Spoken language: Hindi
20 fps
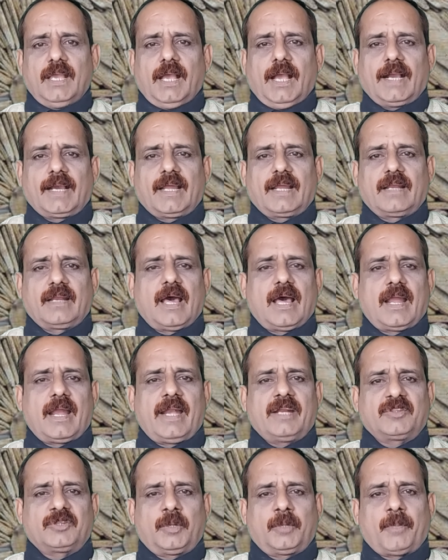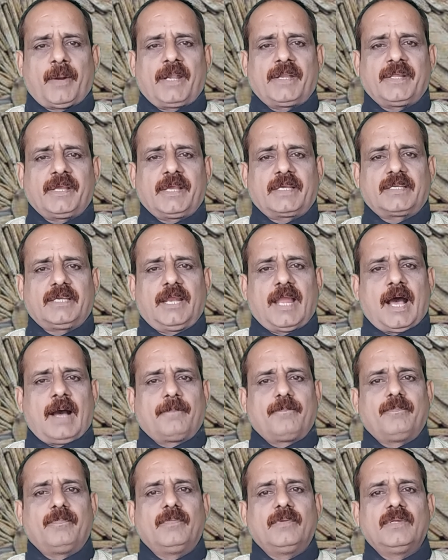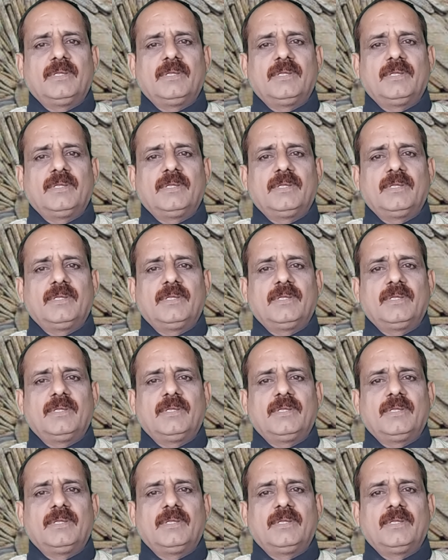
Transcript: अगर नारायण त्रिपाठी के खिलाफ